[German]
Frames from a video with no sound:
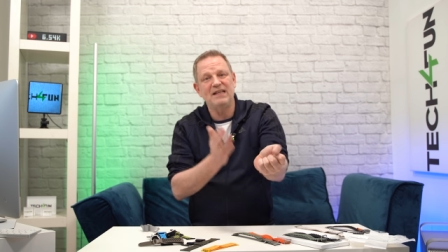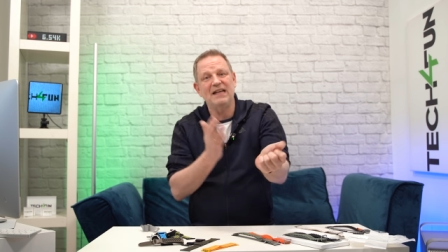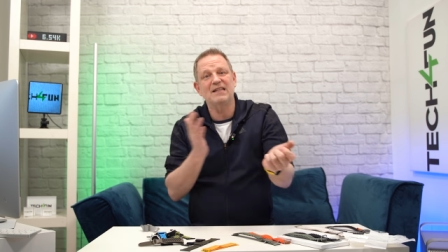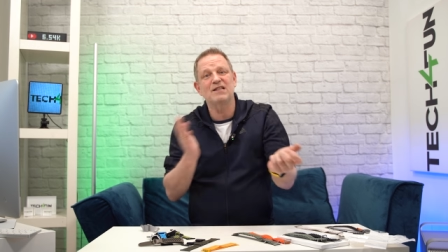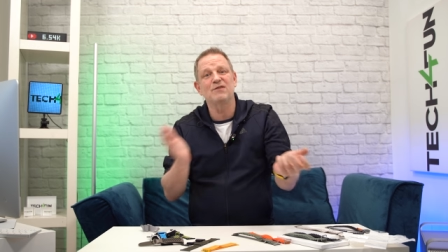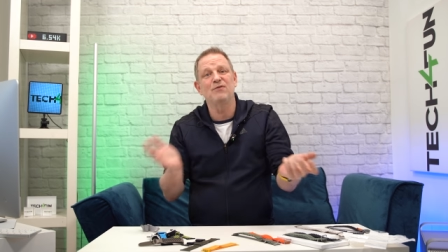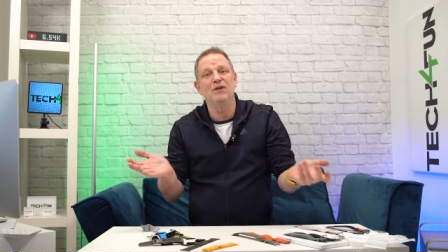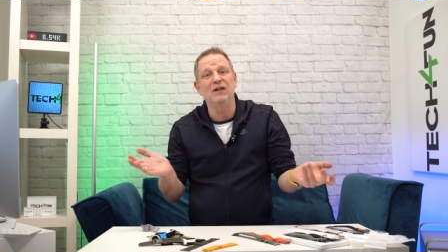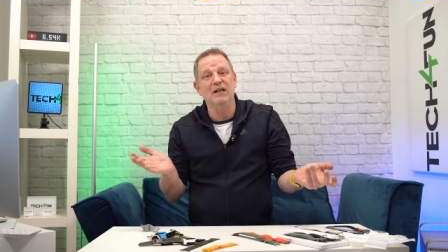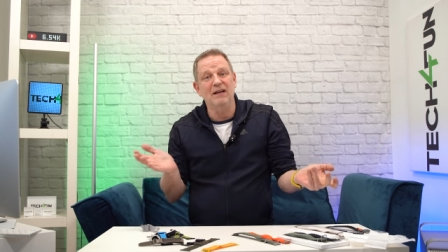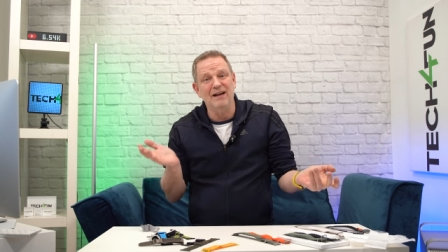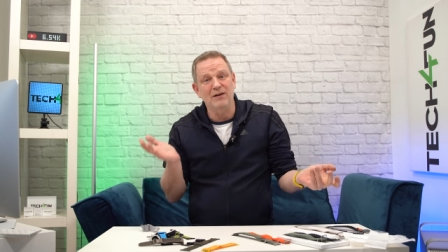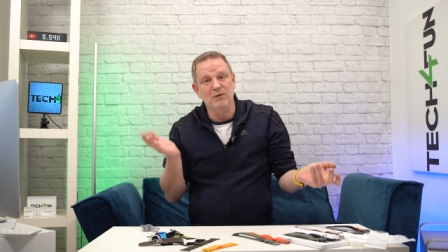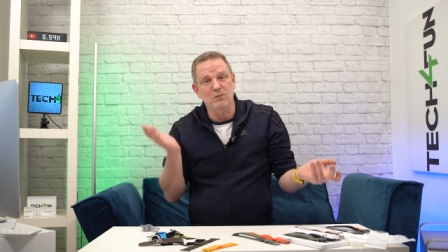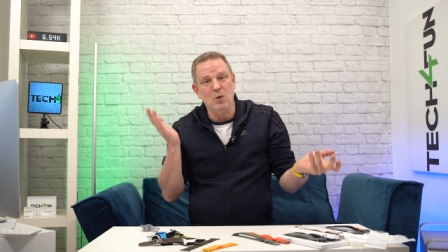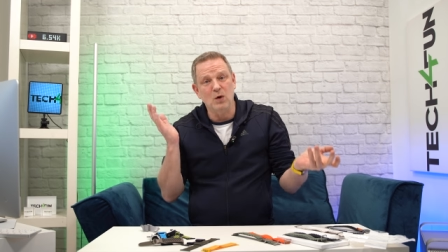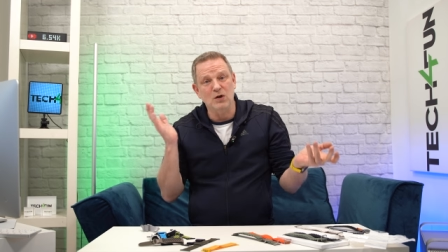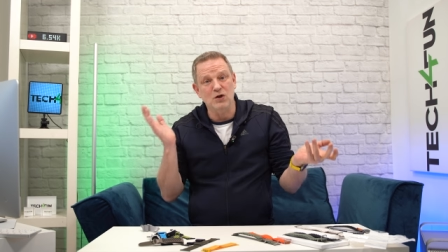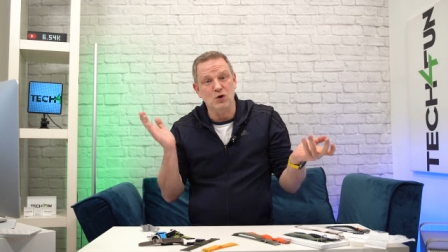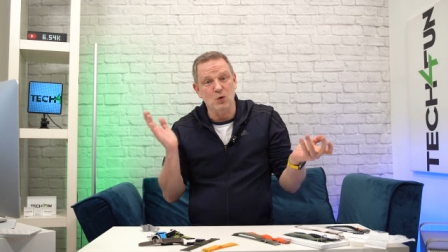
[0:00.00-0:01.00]
Jetzt für die
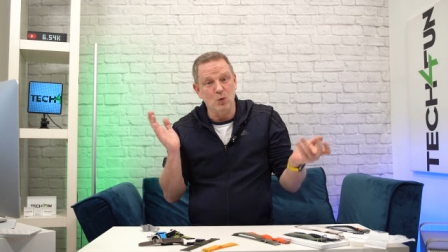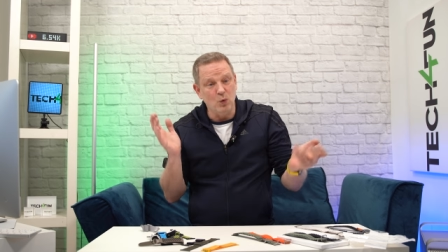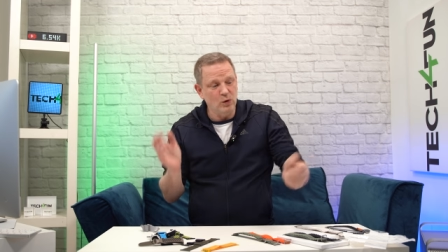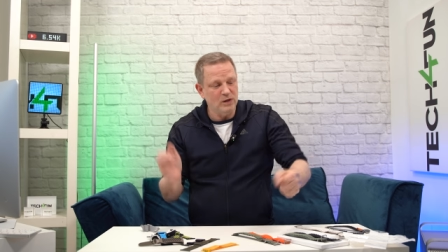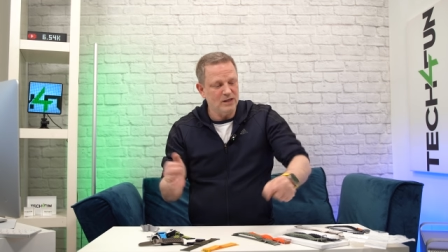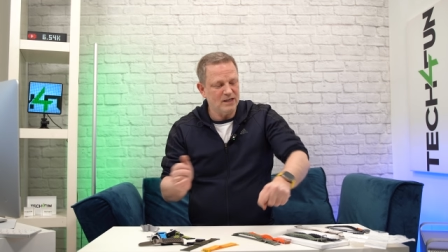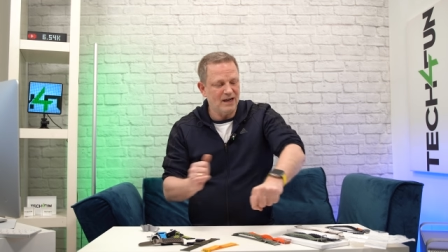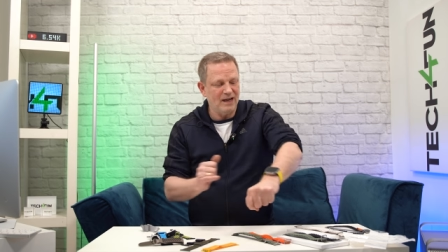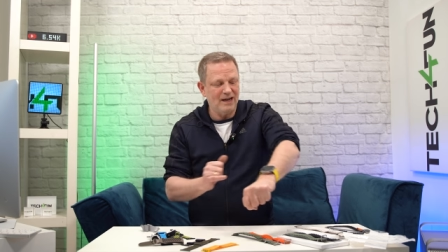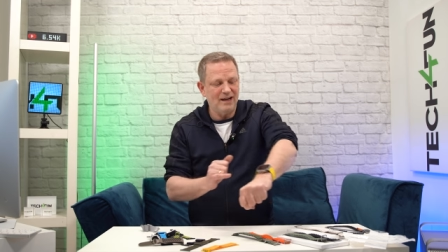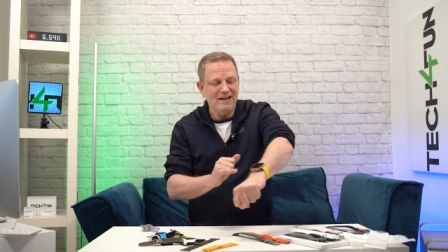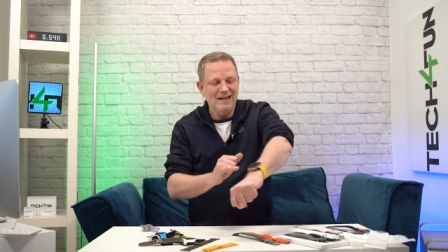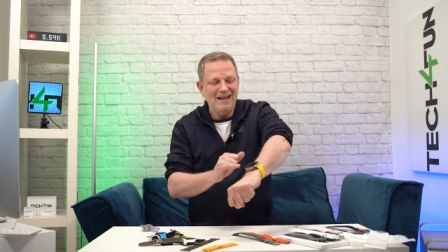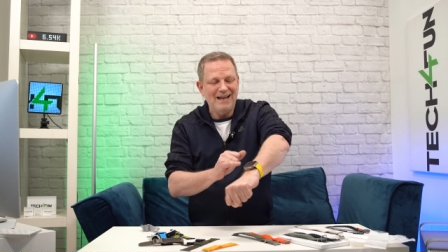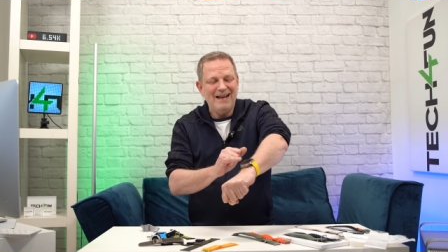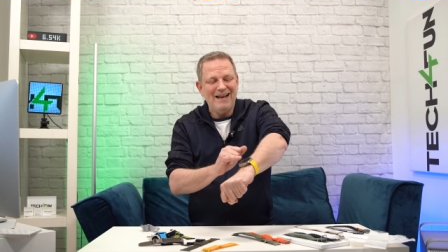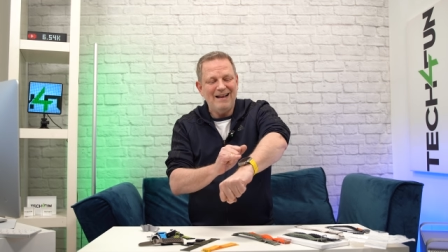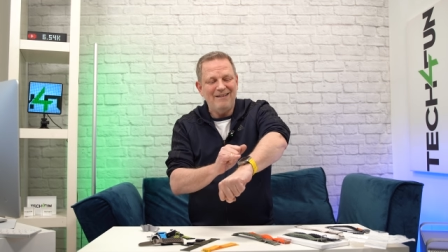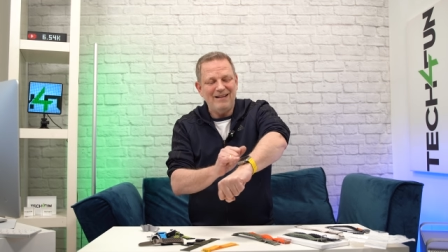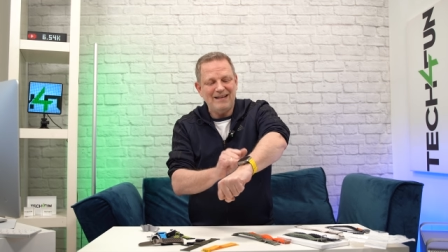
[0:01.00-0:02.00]
Watch Ultra
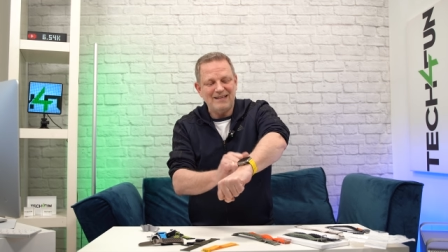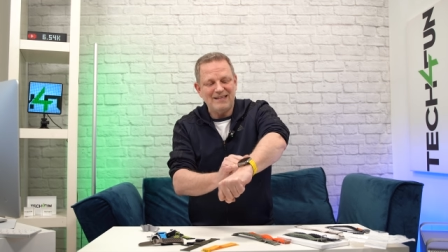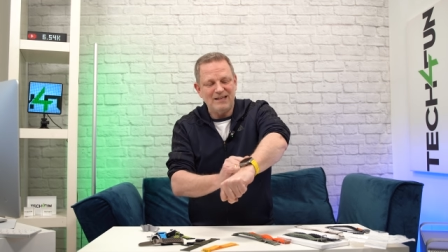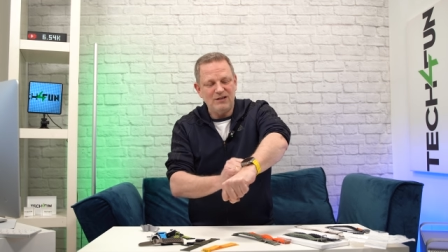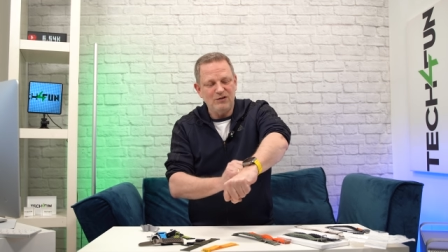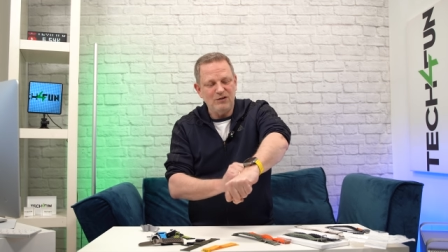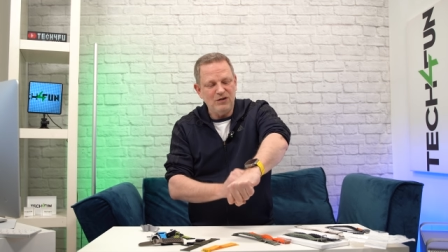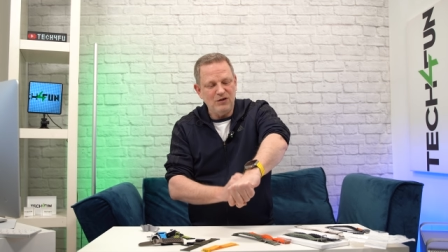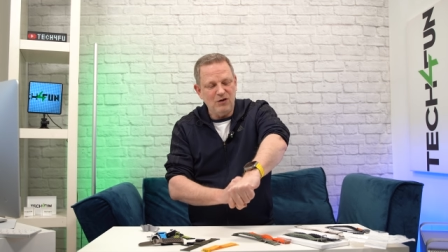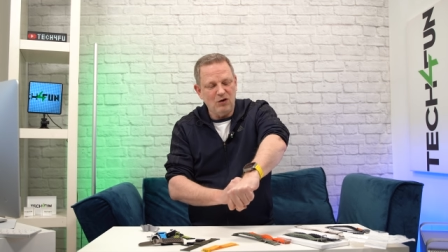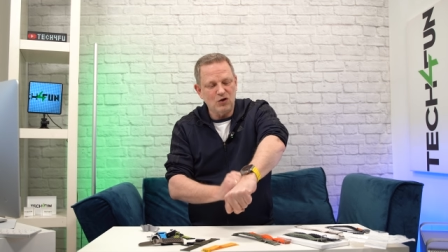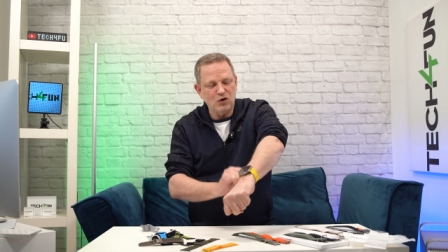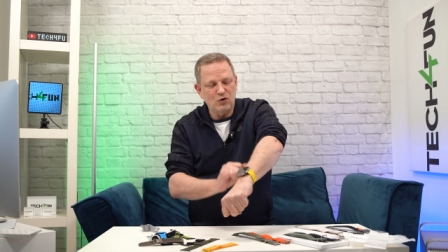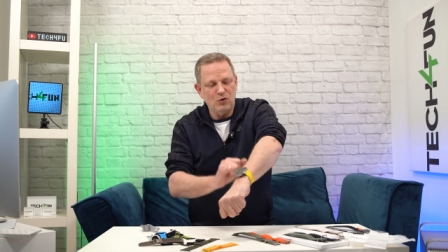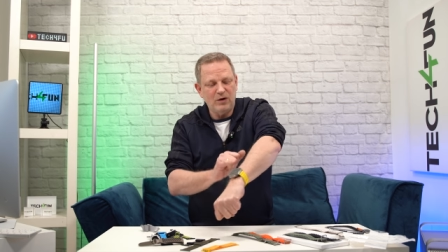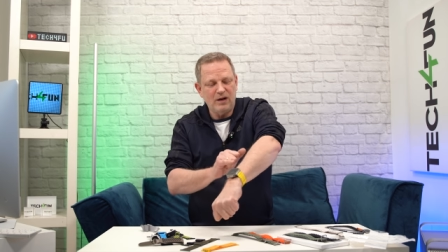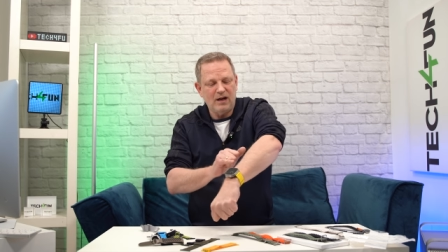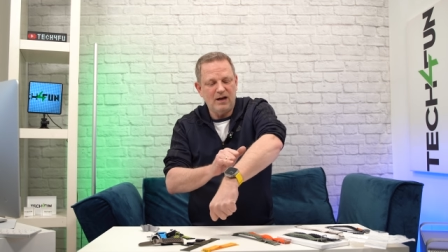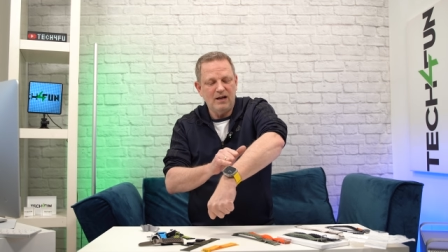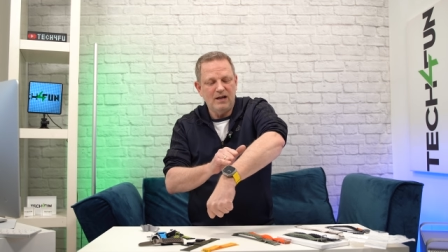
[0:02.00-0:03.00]
wäre es natürlich noch
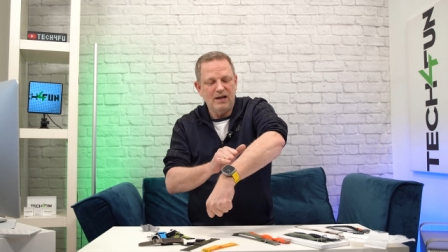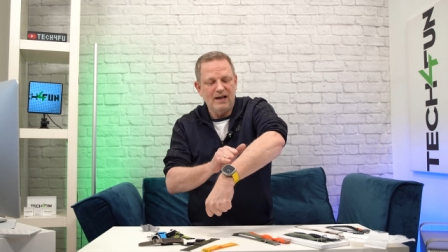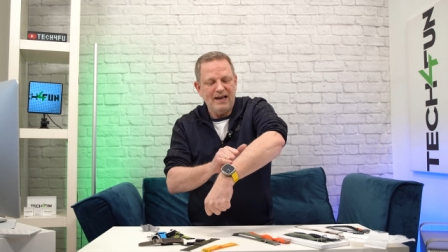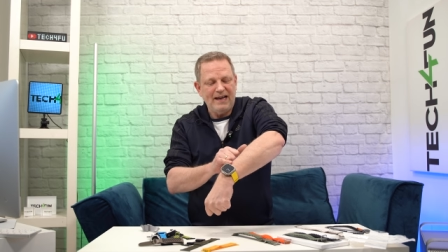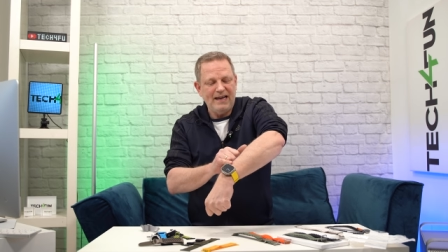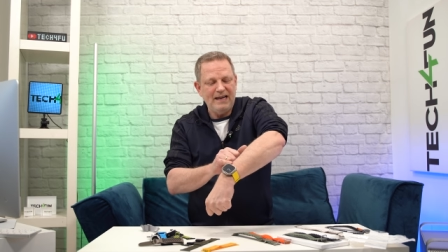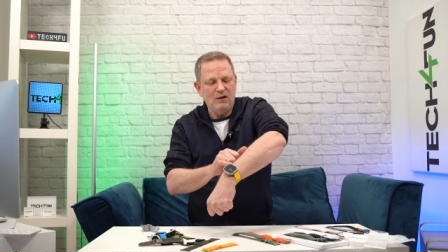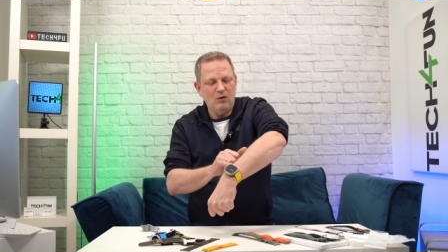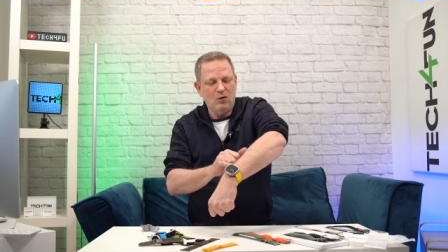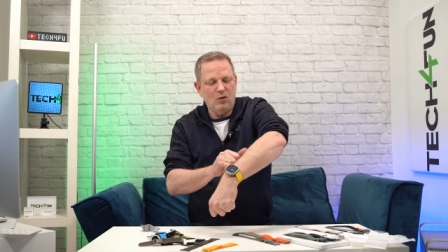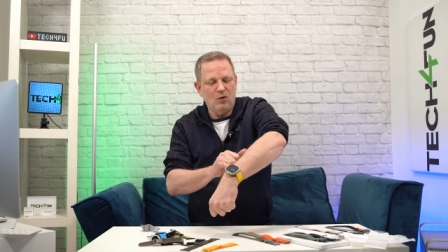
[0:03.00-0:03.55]
schöner in